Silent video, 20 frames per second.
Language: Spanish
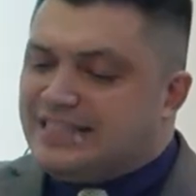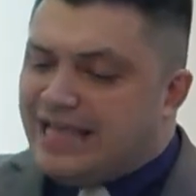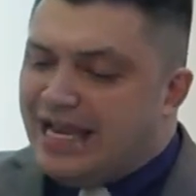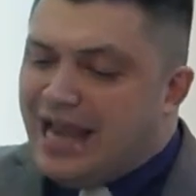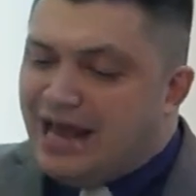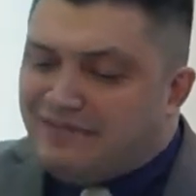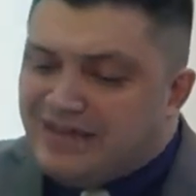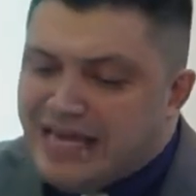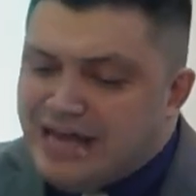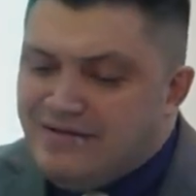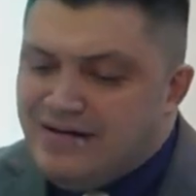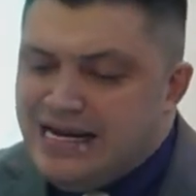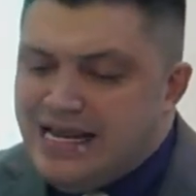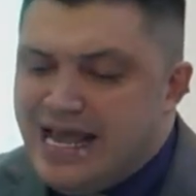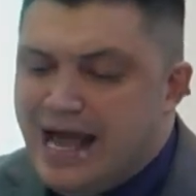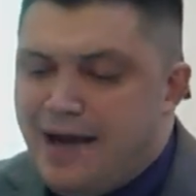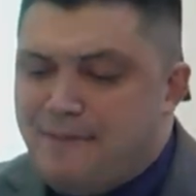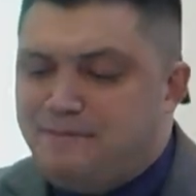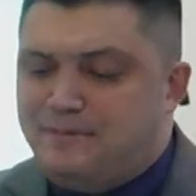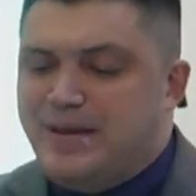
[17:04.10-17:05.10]
la
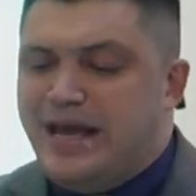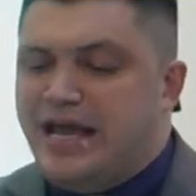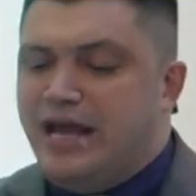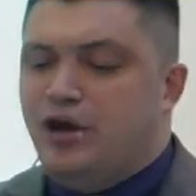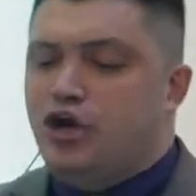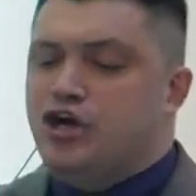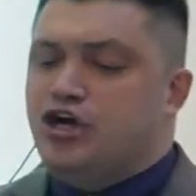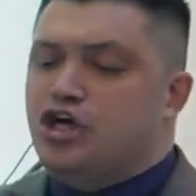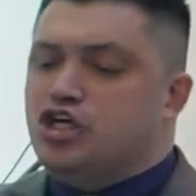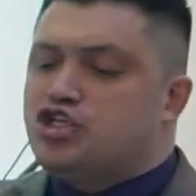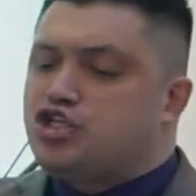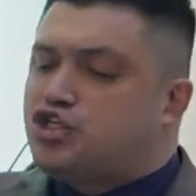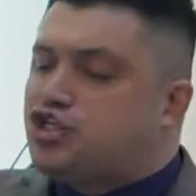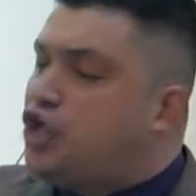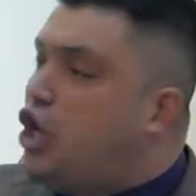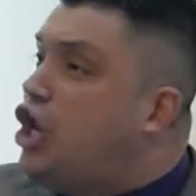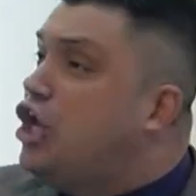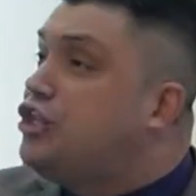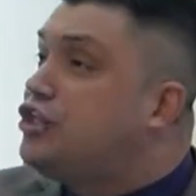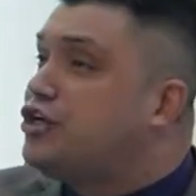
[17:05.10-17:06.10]
Biblia, pero
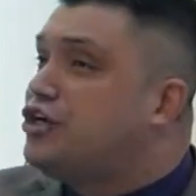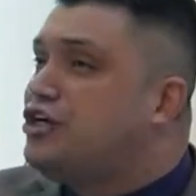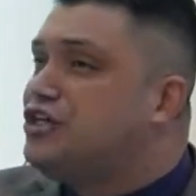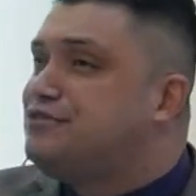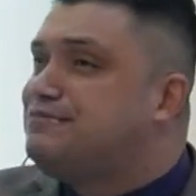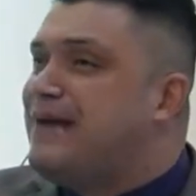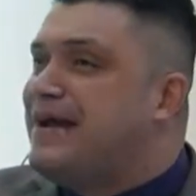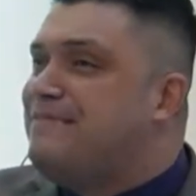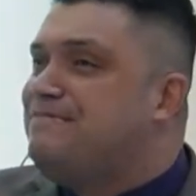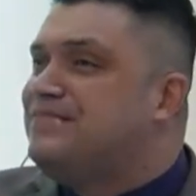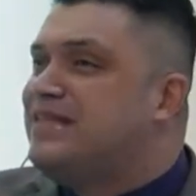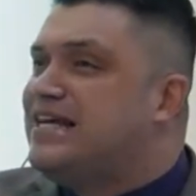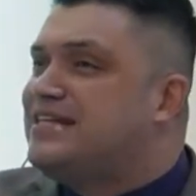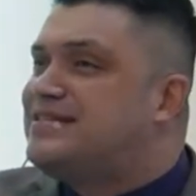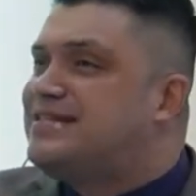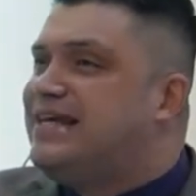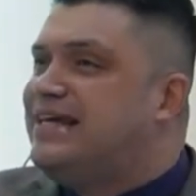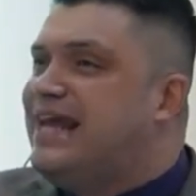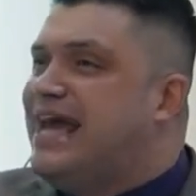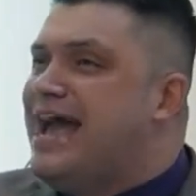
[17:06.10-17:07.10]
nosotros
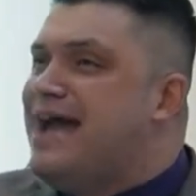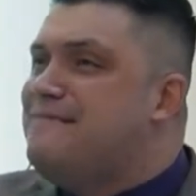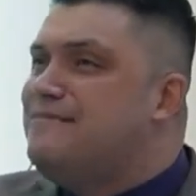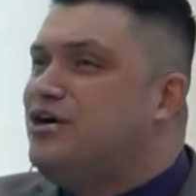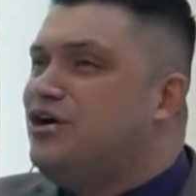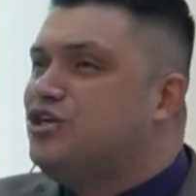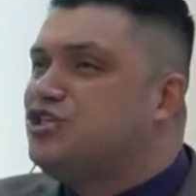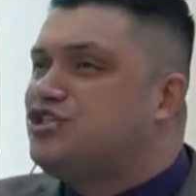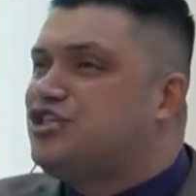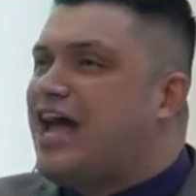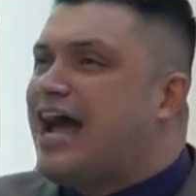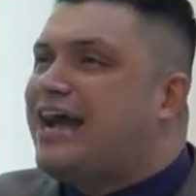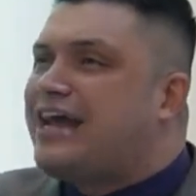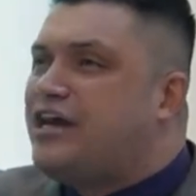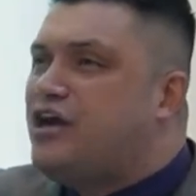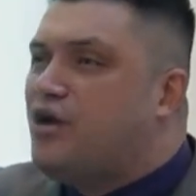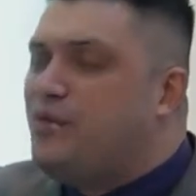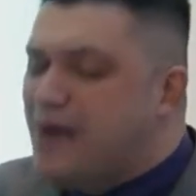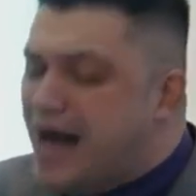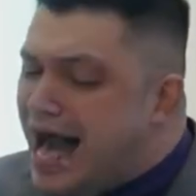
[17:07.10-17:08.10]
bendeciremos a
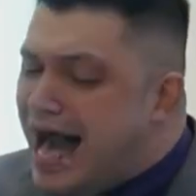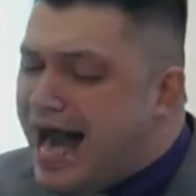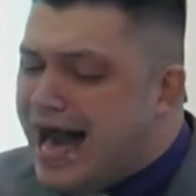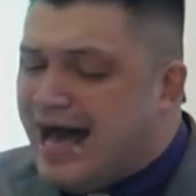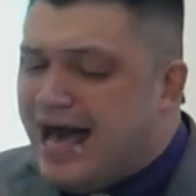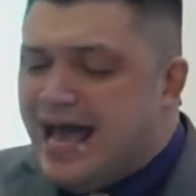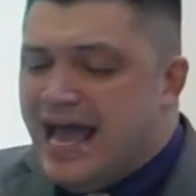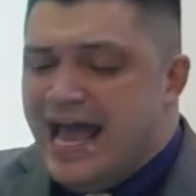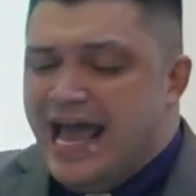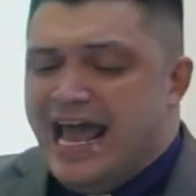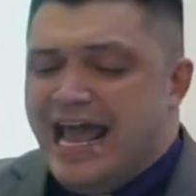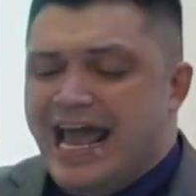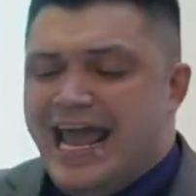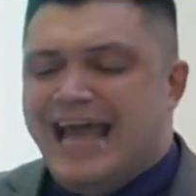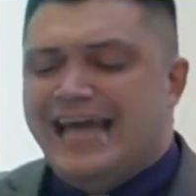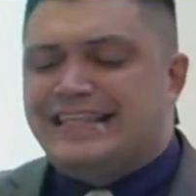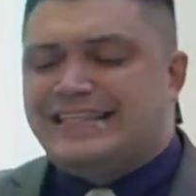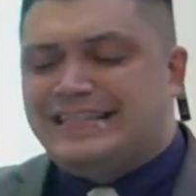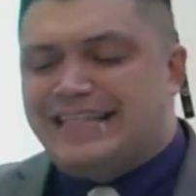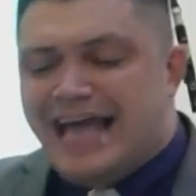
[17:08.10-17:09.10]
Jehová
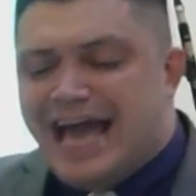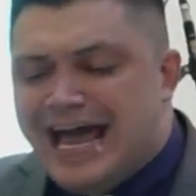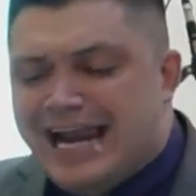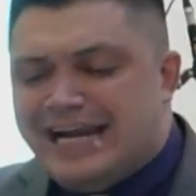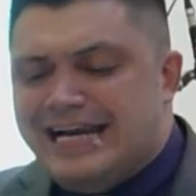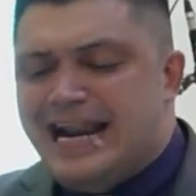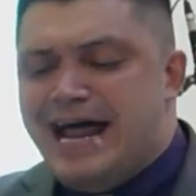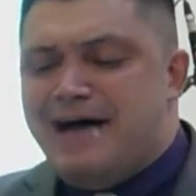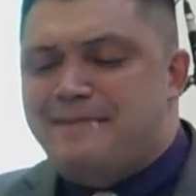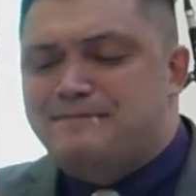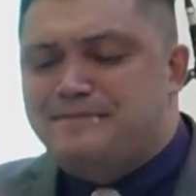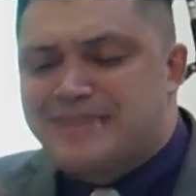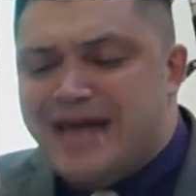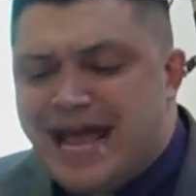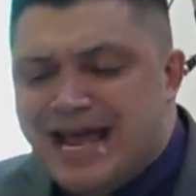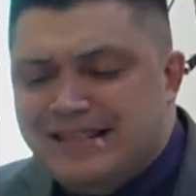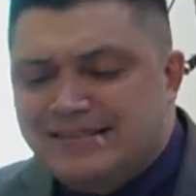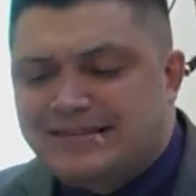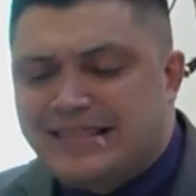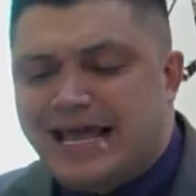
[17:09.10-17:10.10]

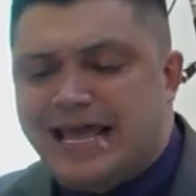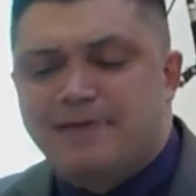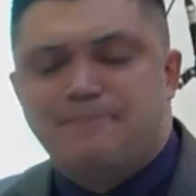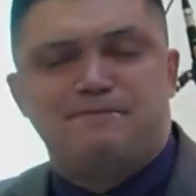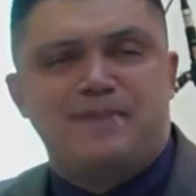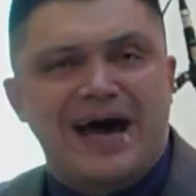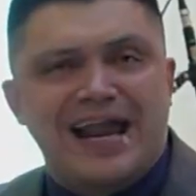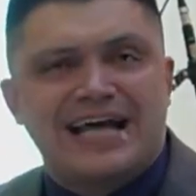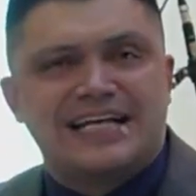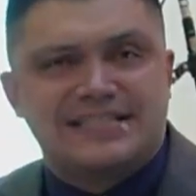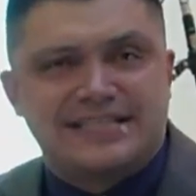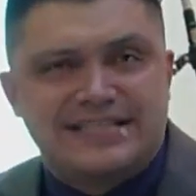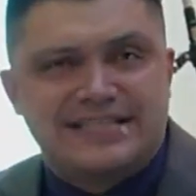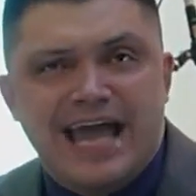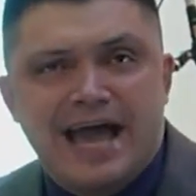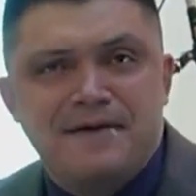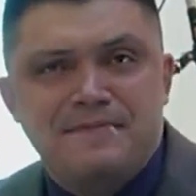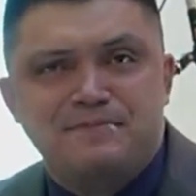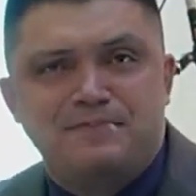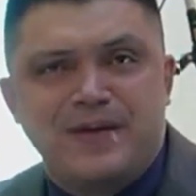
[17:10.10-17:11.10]
eternamente y para
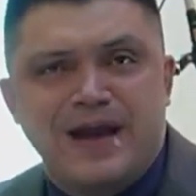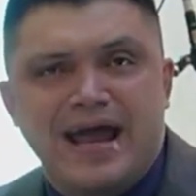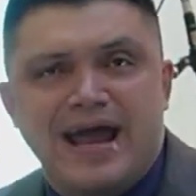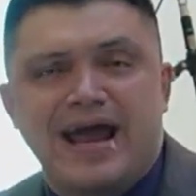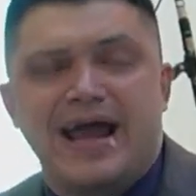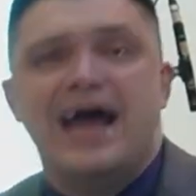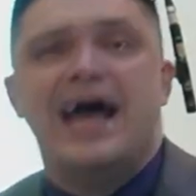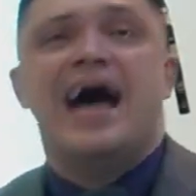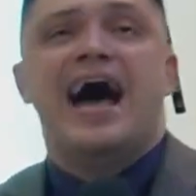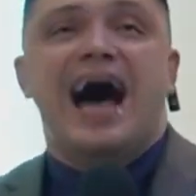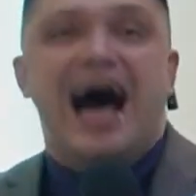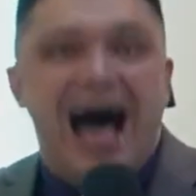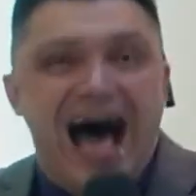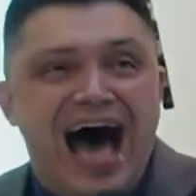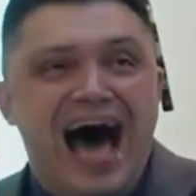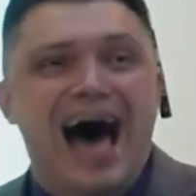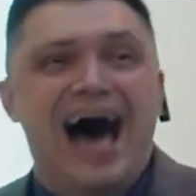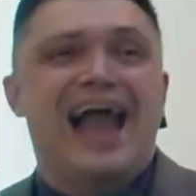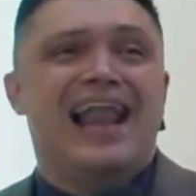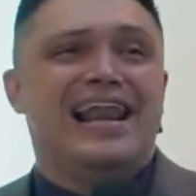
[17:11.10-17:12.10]
siempre.
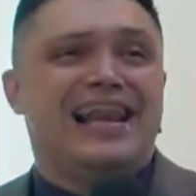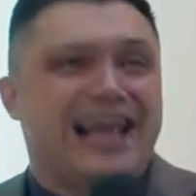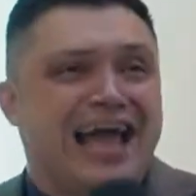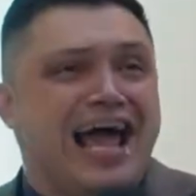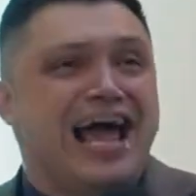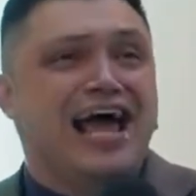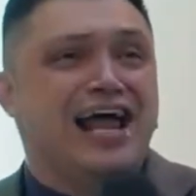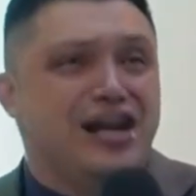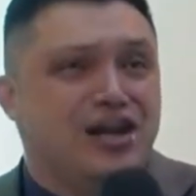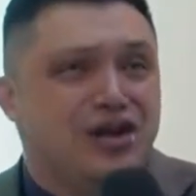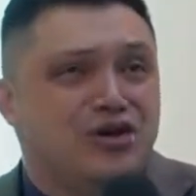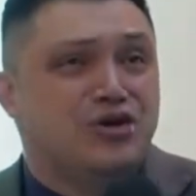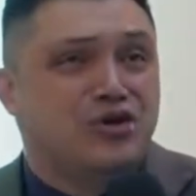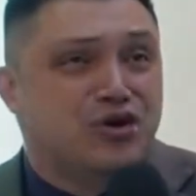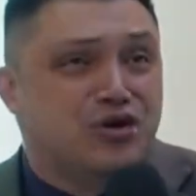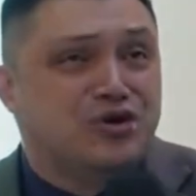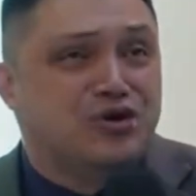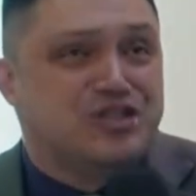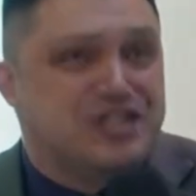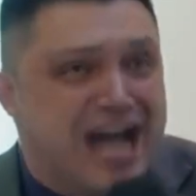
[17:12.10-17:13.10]

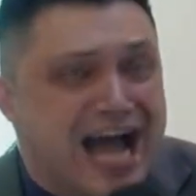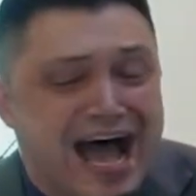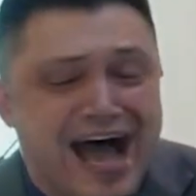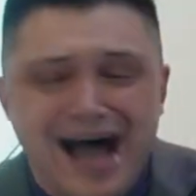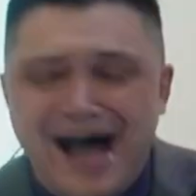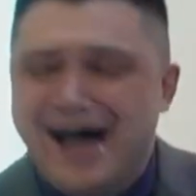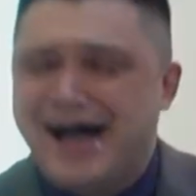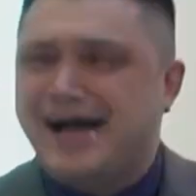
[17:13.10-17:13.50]
Aleluya.